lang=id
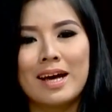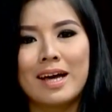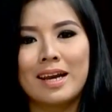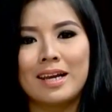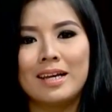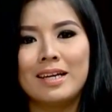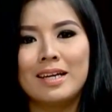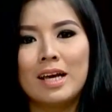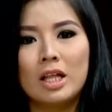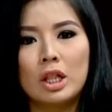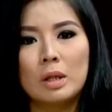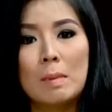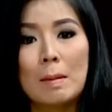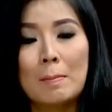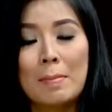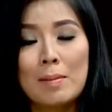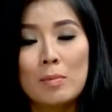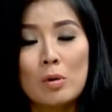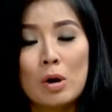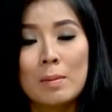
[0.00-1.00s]
hari ini yaitu
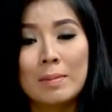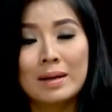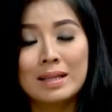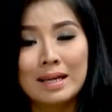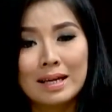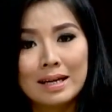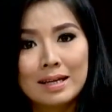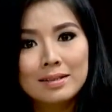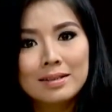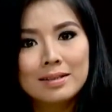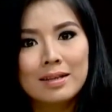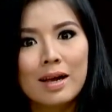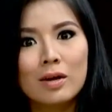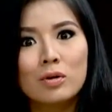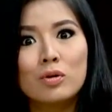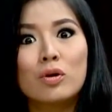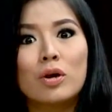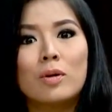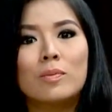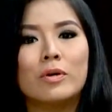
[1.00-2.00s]
Bapak Muhammad Aras,
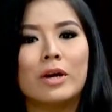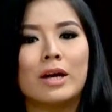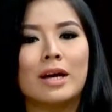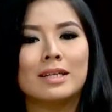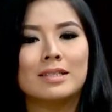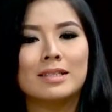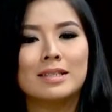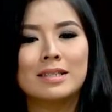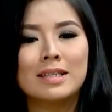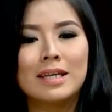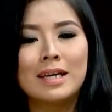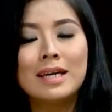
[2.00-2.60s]
selaku komunikasi